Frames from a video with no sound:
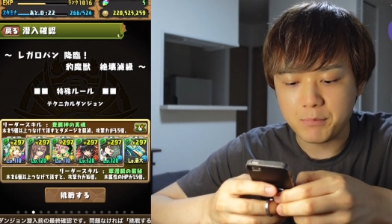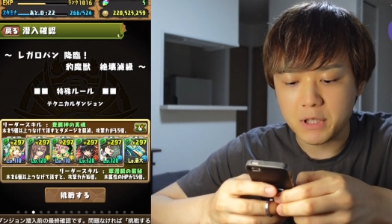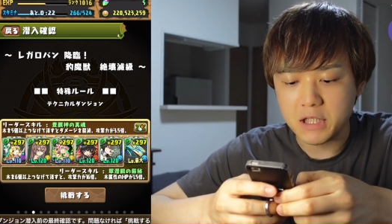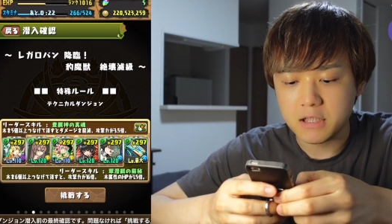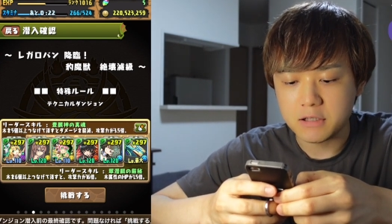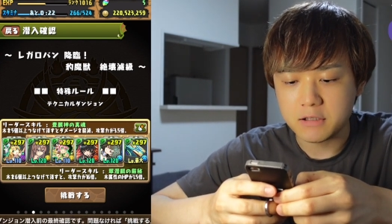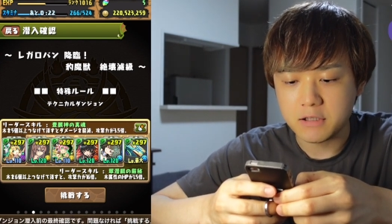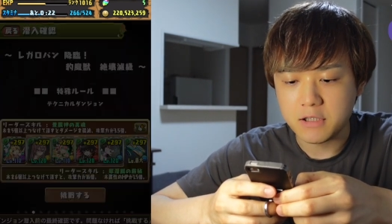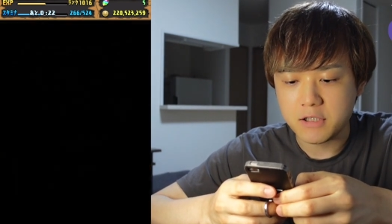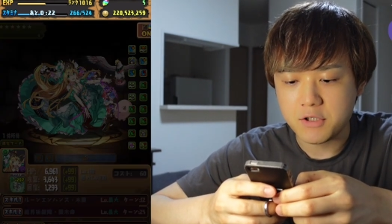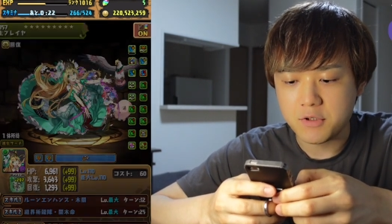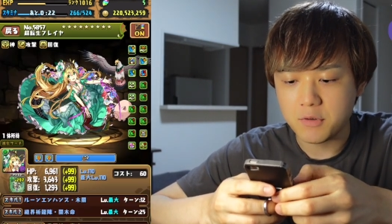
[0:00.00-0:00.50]

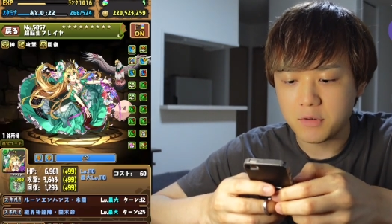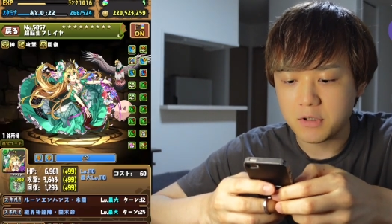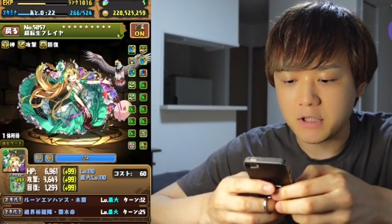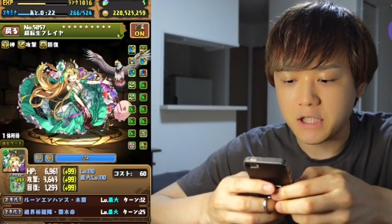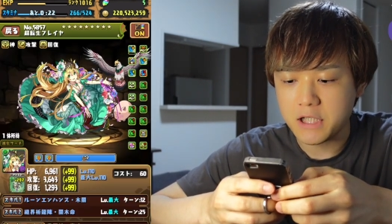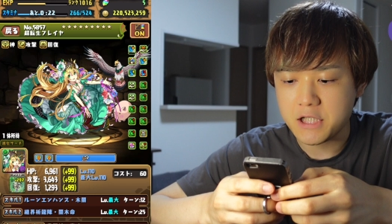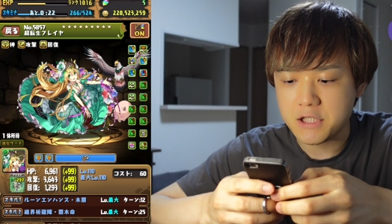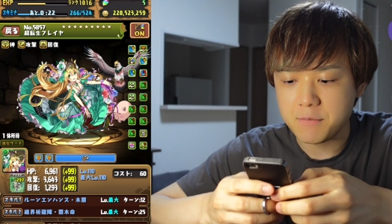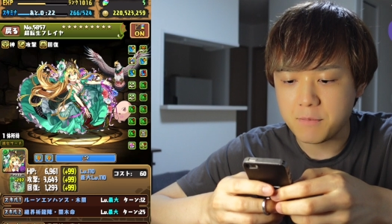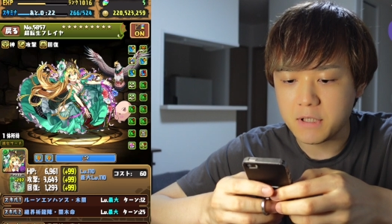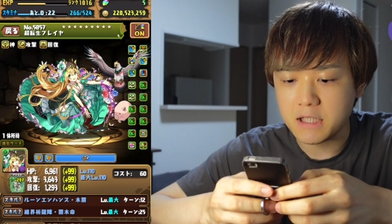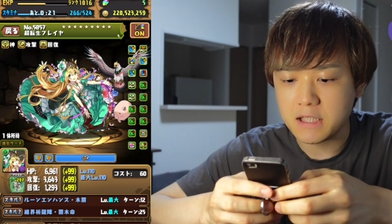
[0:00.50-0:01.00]
パーティー紹
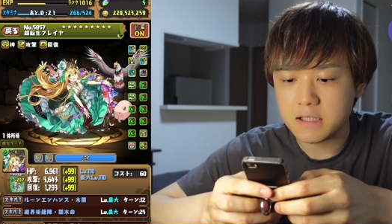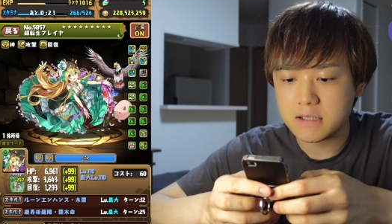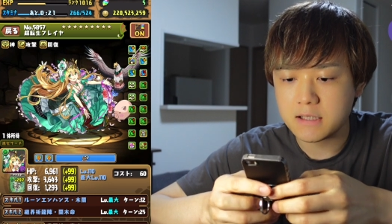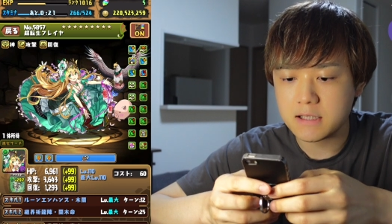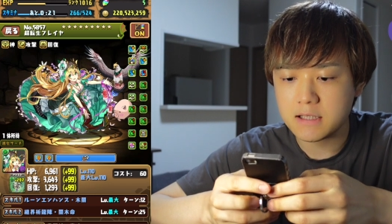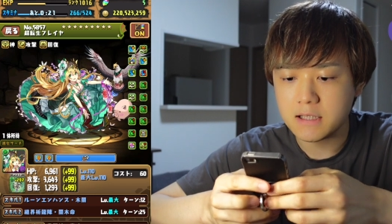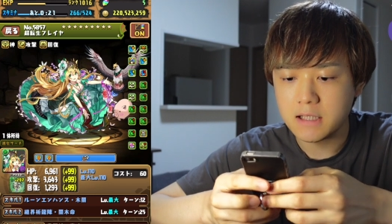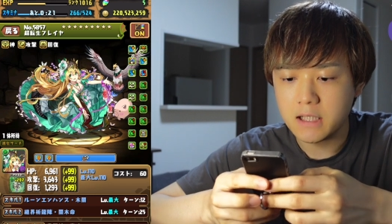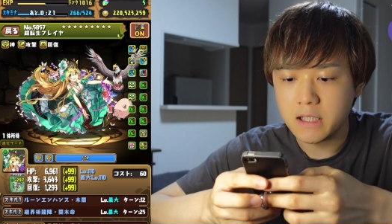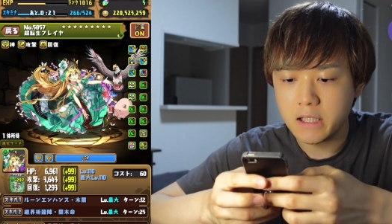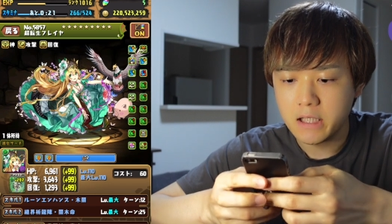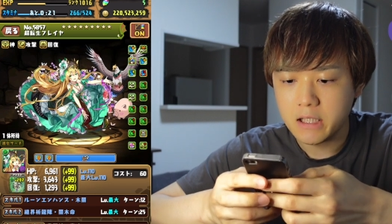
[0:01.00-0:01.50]
介しま
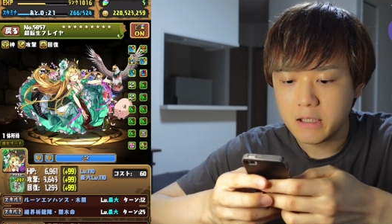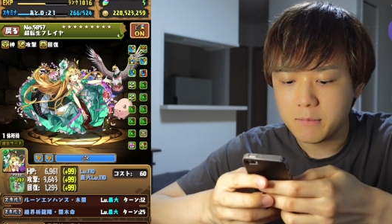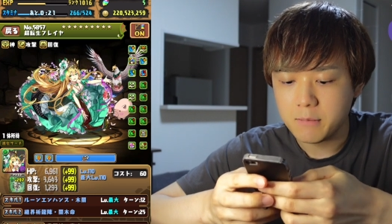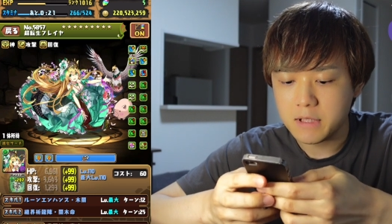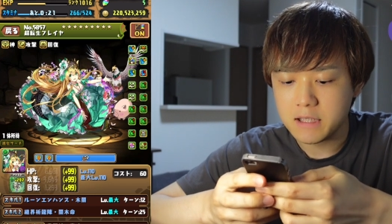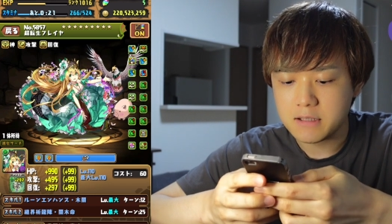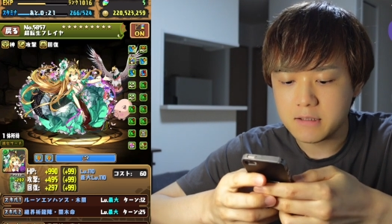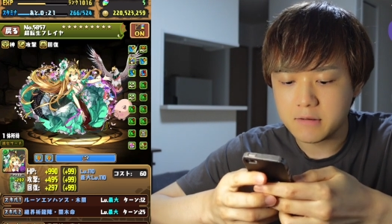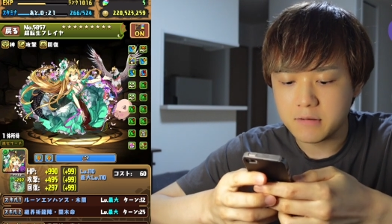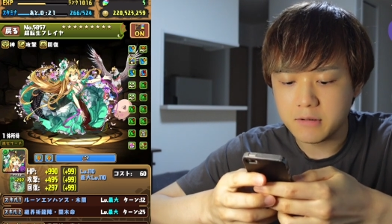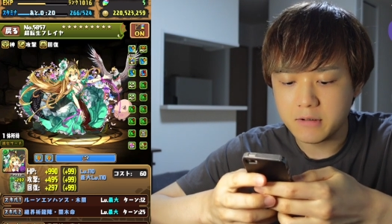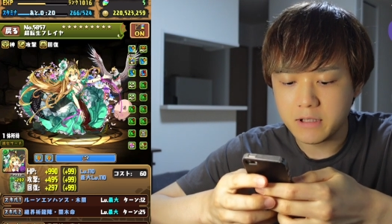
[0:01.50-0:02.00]
す。
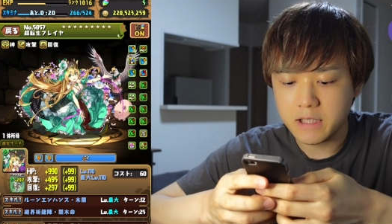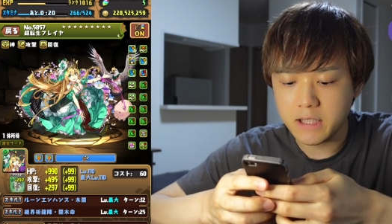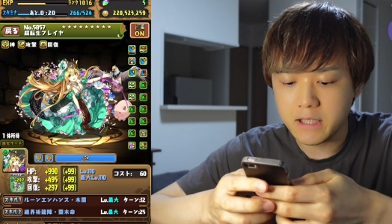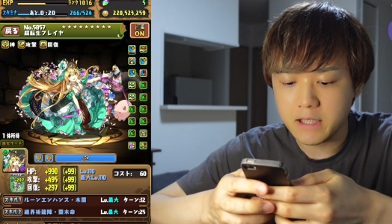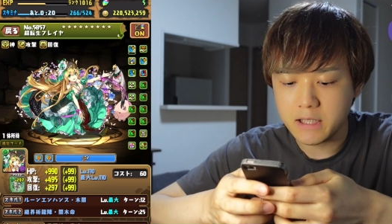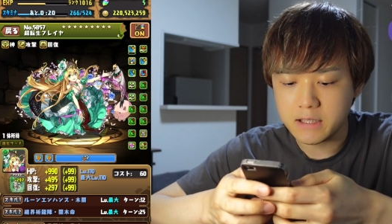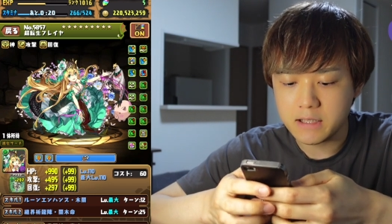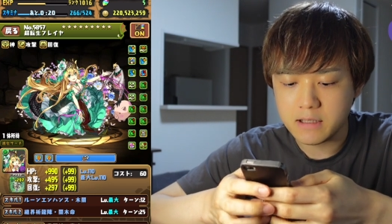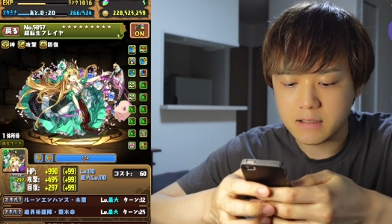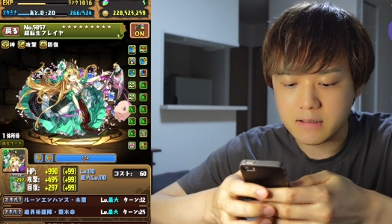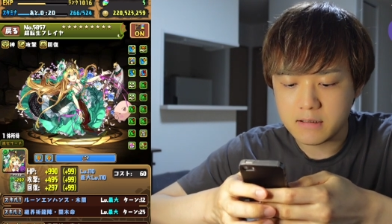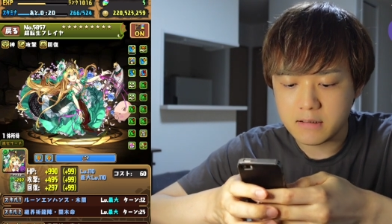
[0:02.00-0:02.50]
まず
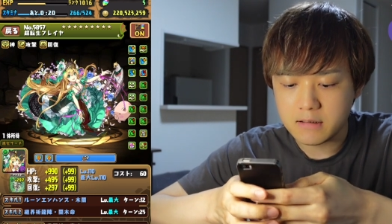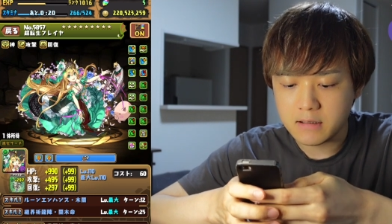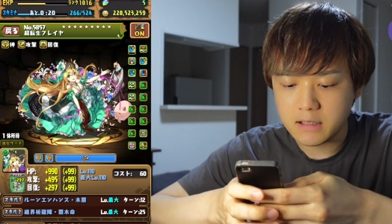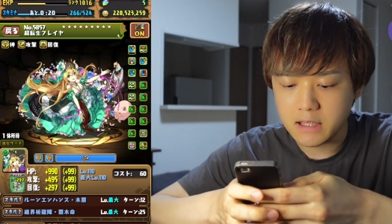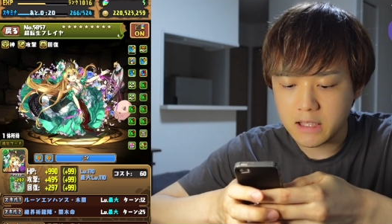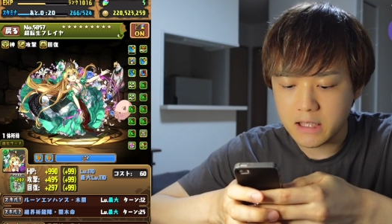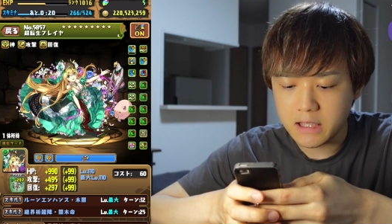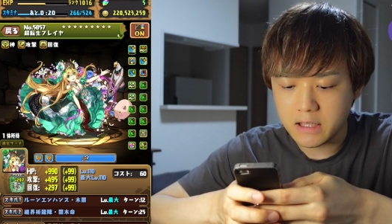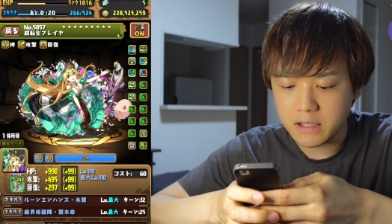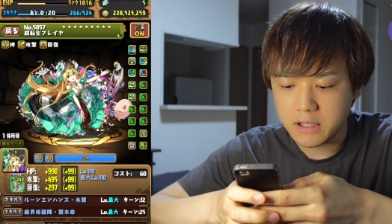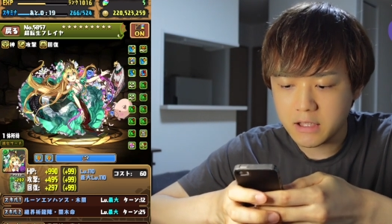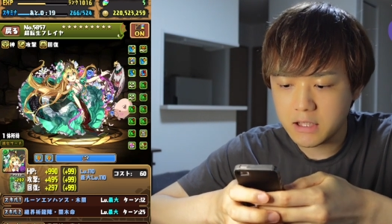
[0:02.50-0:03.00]
フレイヤです
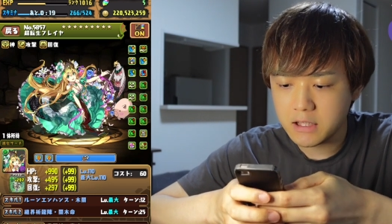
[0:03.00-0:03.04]
が、